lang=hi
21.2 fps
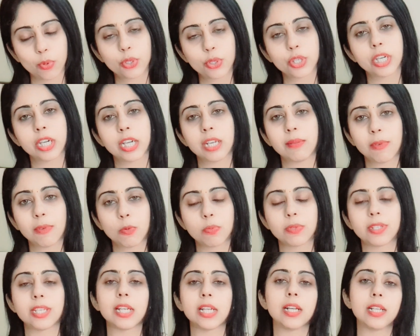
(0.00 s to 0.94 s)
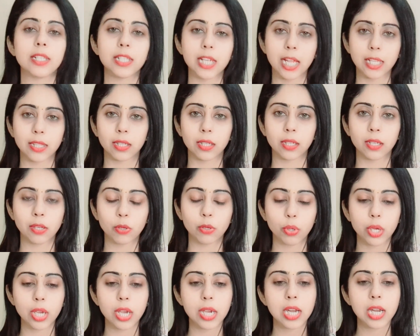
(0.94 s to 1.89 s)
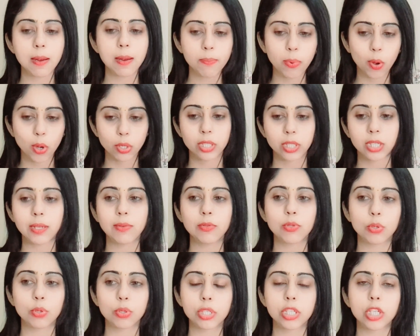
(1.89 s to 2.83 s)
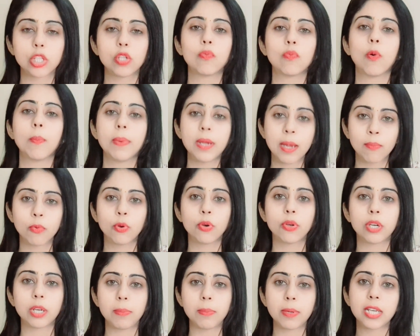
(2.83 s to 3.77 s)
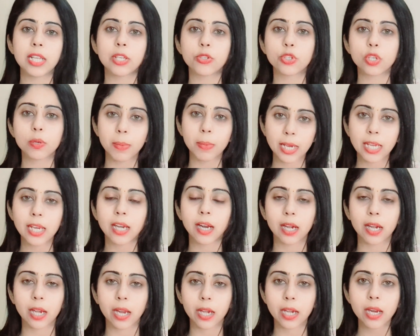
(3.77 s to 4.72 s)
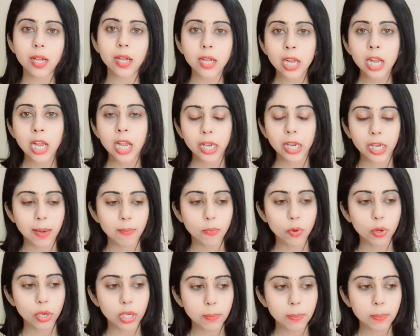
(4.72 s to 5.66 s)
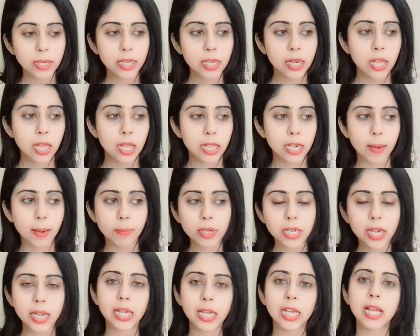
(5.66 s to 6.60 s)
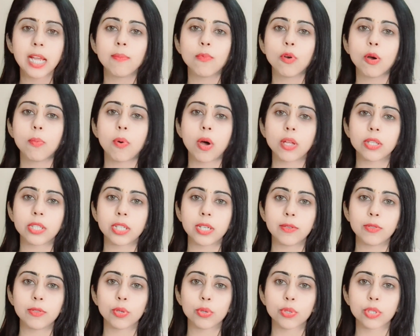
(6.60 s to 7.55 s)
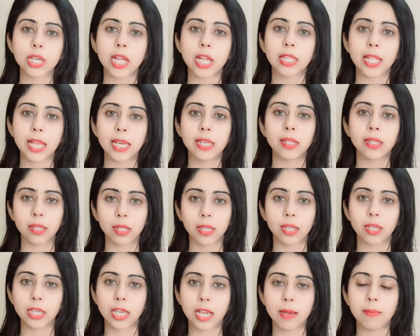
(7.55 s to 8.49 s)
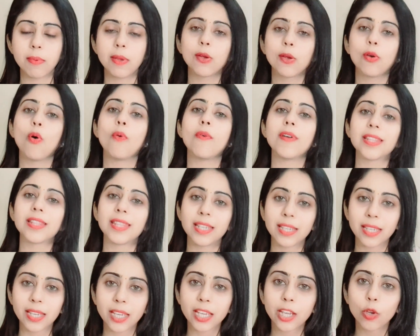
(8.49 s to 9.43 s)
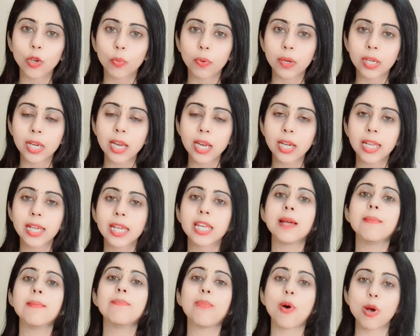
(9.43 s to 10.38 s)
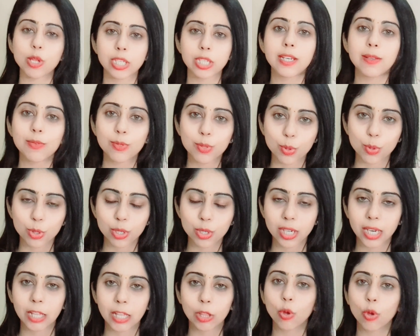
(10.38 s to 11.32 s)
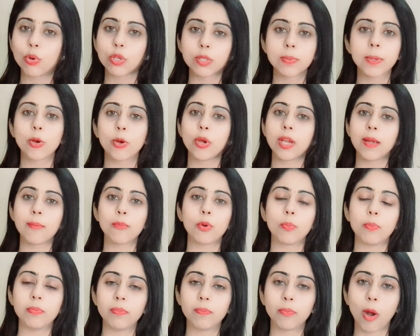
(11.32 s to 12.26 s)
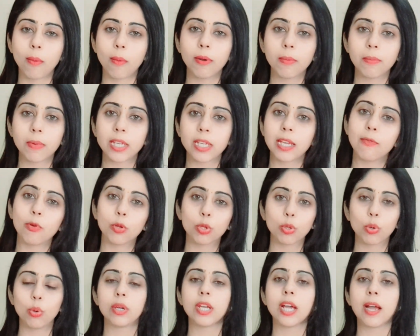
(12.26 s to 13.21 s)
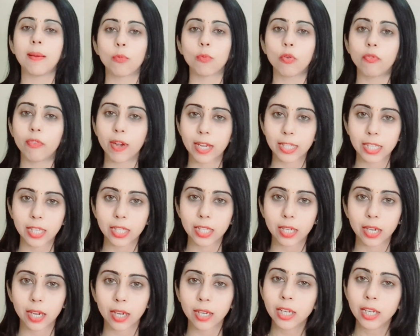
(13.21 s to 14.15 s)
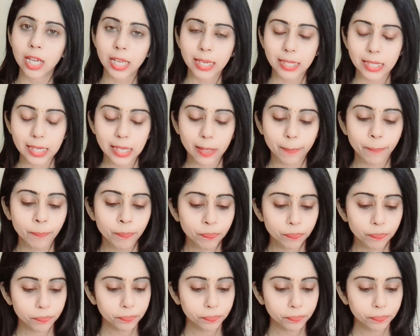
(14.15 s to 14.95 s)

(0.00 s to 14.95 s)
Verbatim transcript: जर्नी में ऑब्स्टिकल्स आते हैं क्योंकि अगर हम पॉजिटिव सोचते हैं तो वो भी हमको रिपीटेशन में ही रखना है ना कि हमको रिपीट रेपिटेडली हमको पॉजिटिव सोचना है देन ये भी एक ओवर थिंकिंग ही हुई ना लेकिन हम पॉजिटिव सोच रहे हैं तो उसमें कोई हमको प्रॉब्लम नहीं है वो तो उल्टा हमको फ़ायदा देगा ठीक है